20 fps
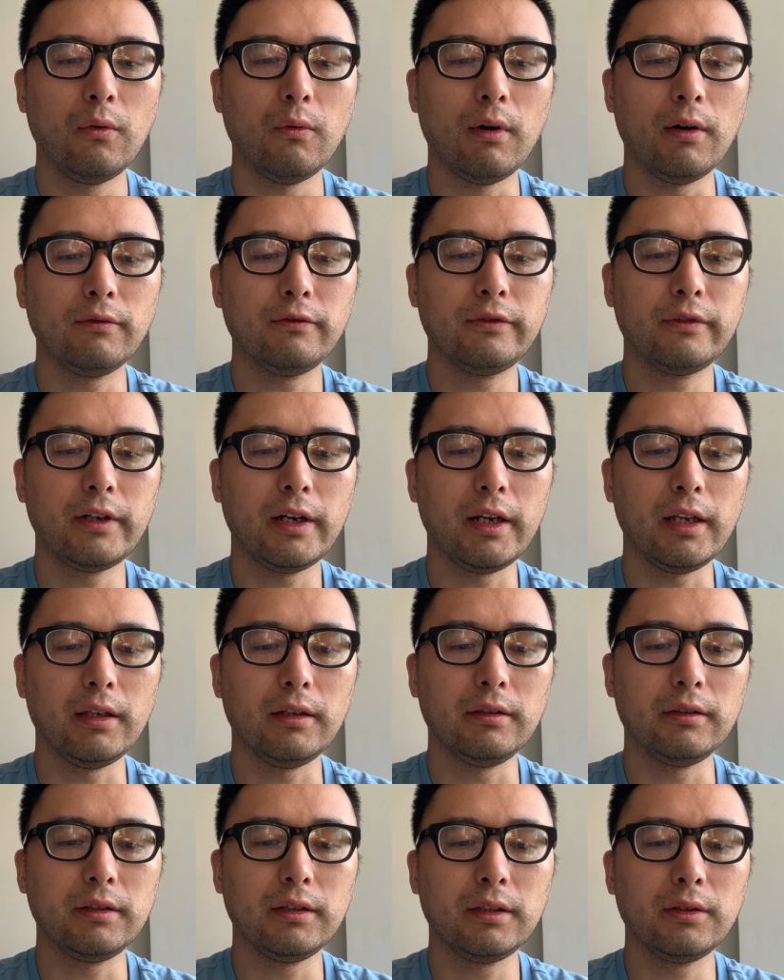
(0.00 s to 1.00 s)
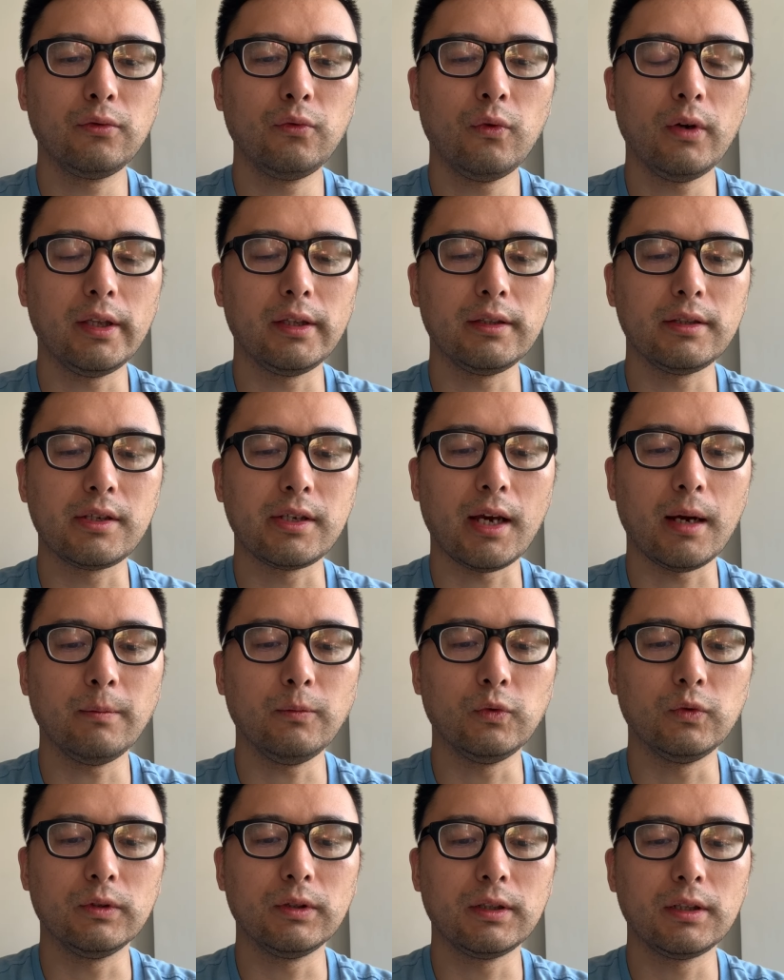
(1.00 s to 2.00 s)
王夫人因问贾
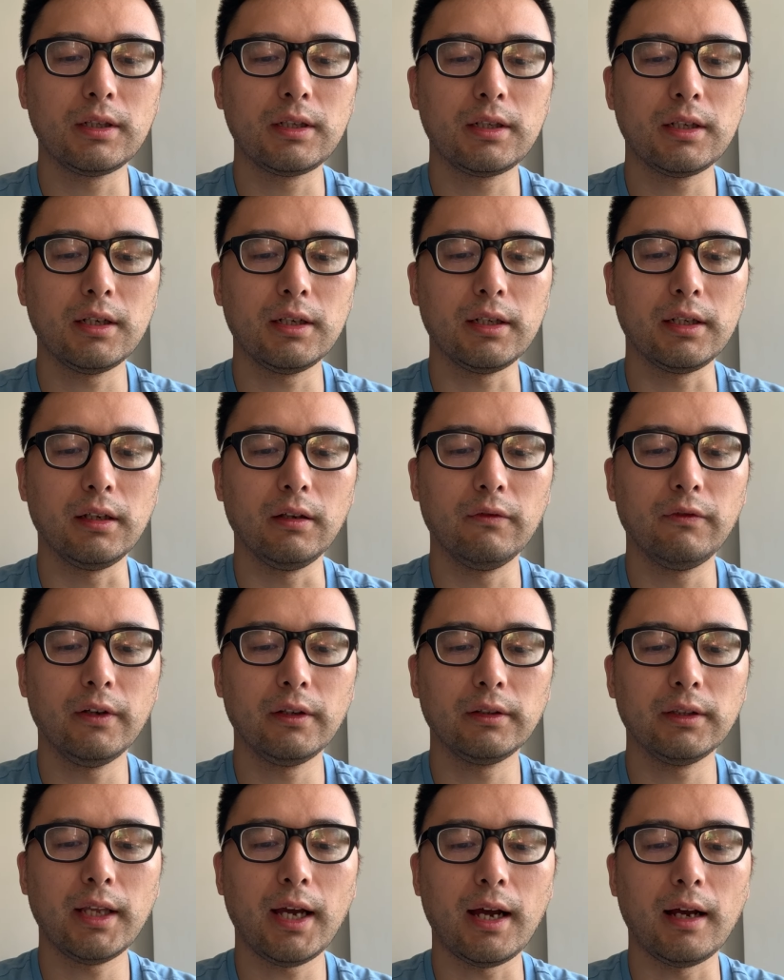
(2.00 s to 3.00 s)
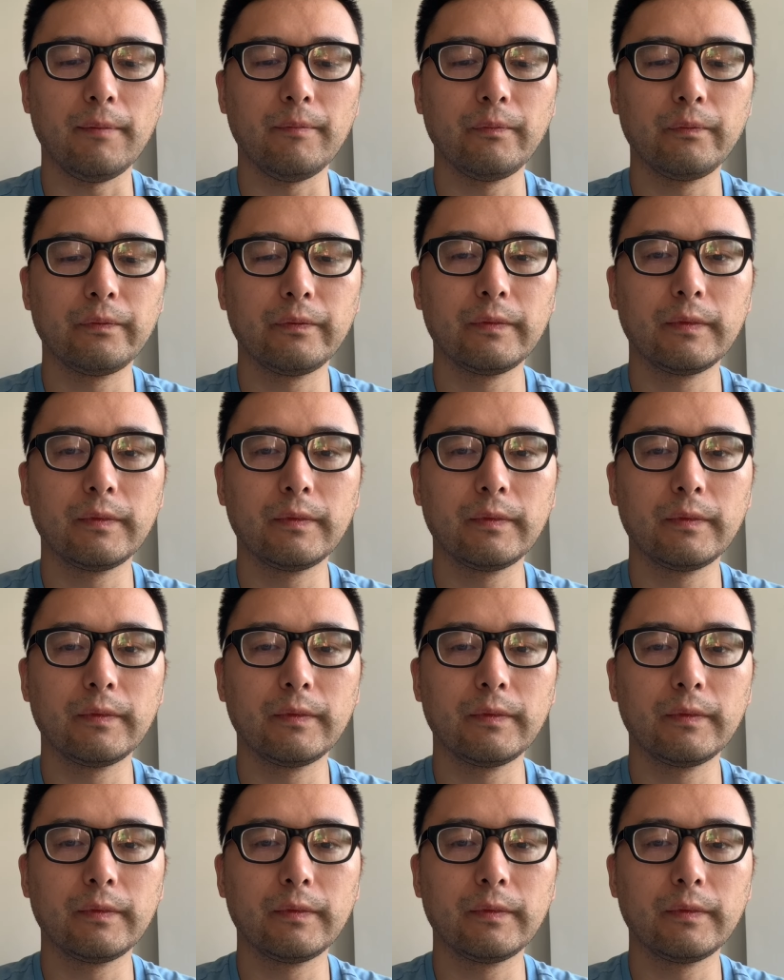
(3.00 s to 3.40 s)
母：“这里风大。”